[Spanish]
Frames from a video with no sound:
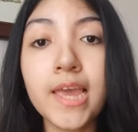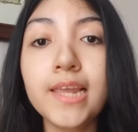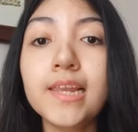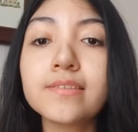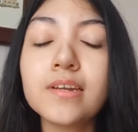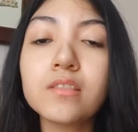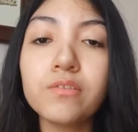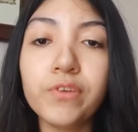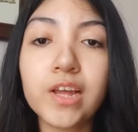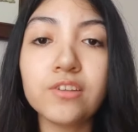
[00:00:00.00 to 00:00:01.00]
y la
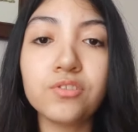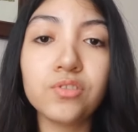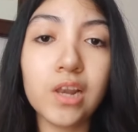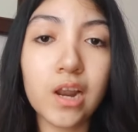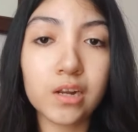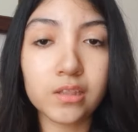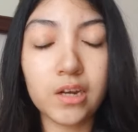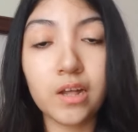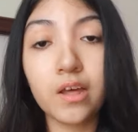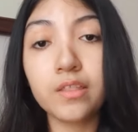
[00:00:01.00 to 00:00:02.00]
certificación de la
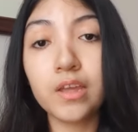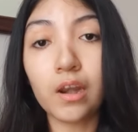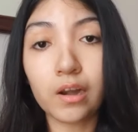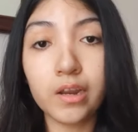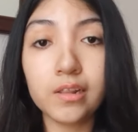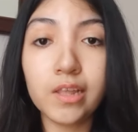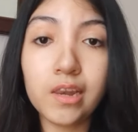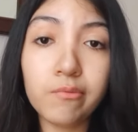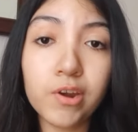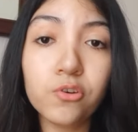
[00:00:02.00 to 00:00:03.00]
retirada de Israel del
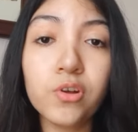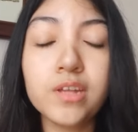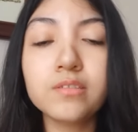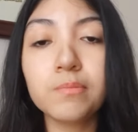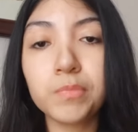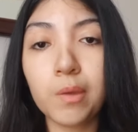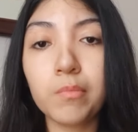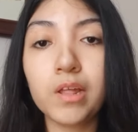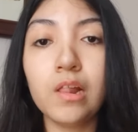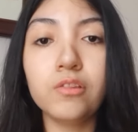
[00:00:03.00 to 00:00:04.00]
Líbano en
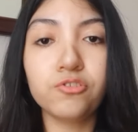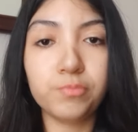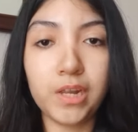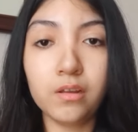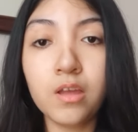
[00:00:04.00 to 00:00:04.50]
septiembre del 2000.